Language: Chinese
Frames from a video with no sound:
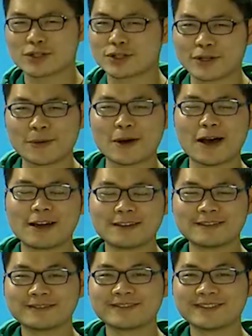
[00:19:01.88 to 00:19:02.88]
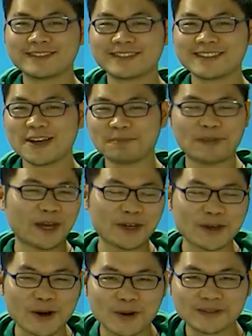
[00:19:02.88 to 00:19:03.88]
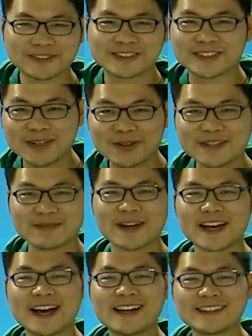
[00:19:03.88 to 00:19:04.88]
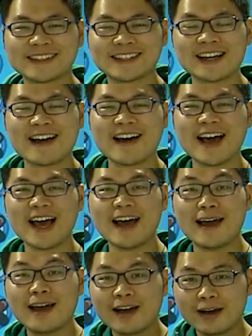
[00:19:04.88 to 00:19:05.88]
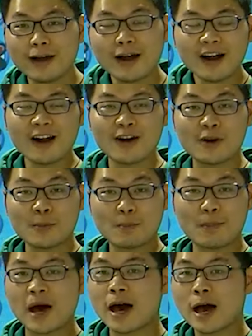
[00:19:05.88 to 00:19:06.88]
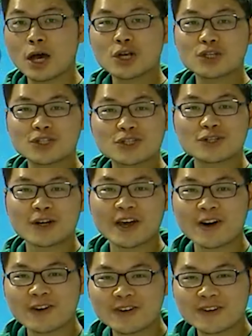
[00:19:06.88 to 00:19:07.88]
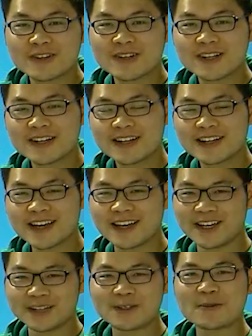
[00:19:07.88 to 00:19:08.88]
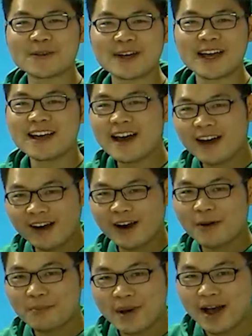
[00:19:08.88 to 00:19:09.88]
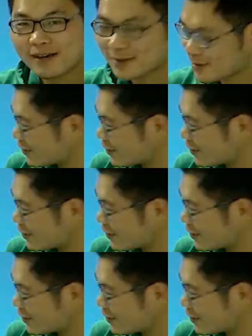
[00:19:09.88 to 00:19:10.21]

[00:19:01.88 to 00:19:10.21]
十六”啊？没有，只听过什么呀？“二八十六”。哎，对不对？“二八